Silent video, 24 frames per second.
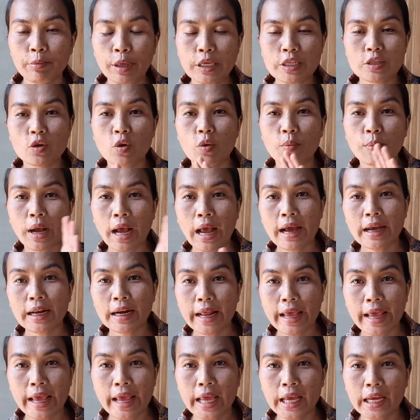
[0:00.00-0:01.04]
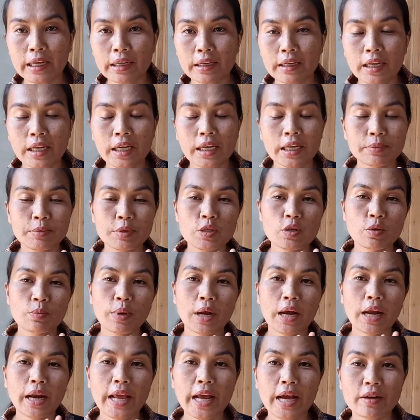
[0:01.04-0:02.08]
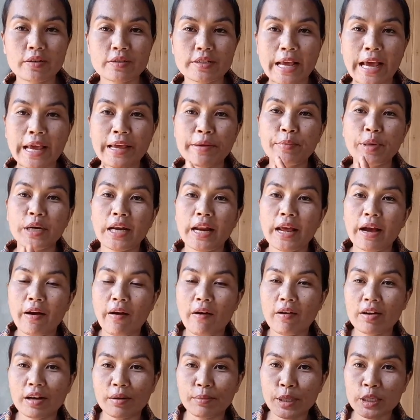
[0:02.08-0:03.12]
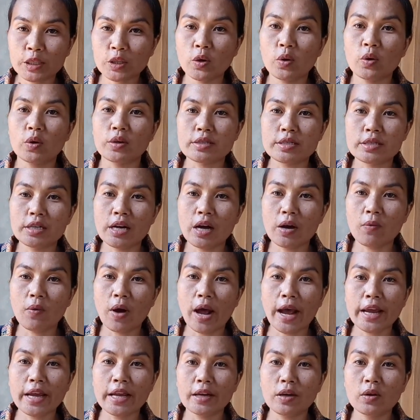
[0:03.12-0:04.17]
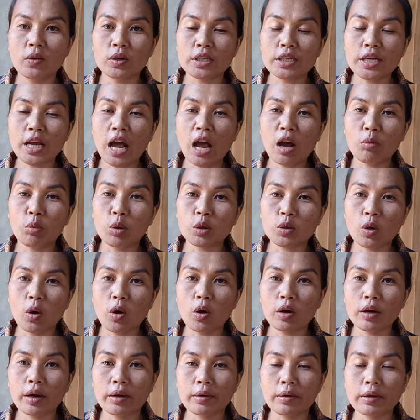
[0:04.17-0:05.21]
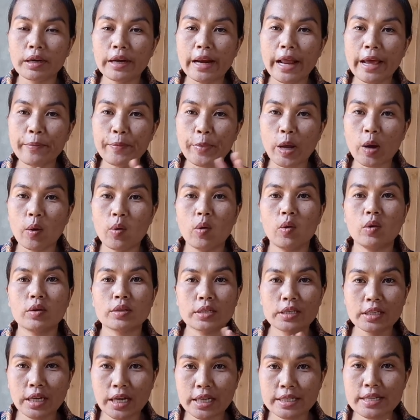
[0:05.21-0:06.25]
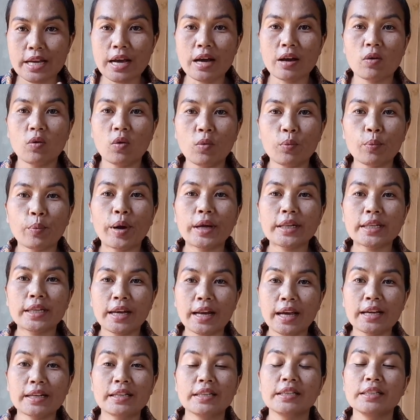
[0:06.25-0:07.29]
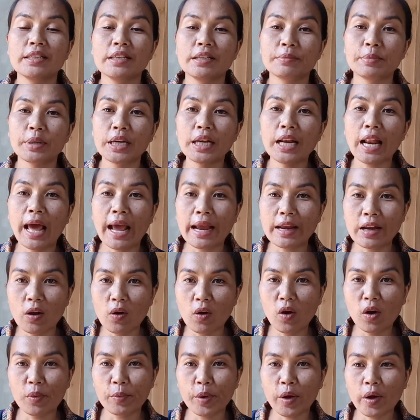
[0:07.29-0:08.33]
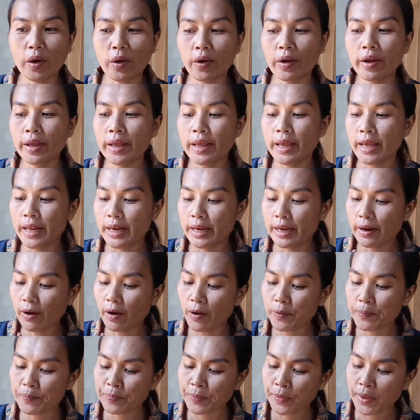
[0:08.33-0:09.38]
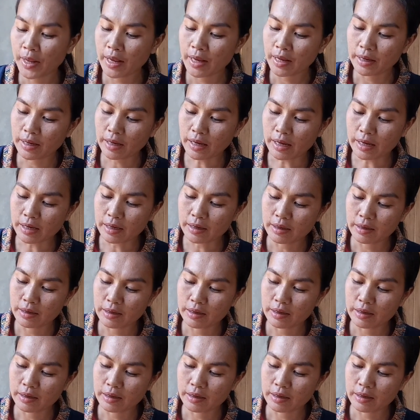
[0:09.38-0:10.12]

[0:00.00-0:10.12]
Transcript: ผสมครั้งแรก ผสมครั้งแรกเฮาใช้มือแล้วเฮาก็มาต่อเชื้อไว้โดยที่เฮาบ่ต้องได้ไปขอเชื้อจากกรมพัฒนาที่ดินเพื่อนหลายรอบเนาะค่ะเนาะก็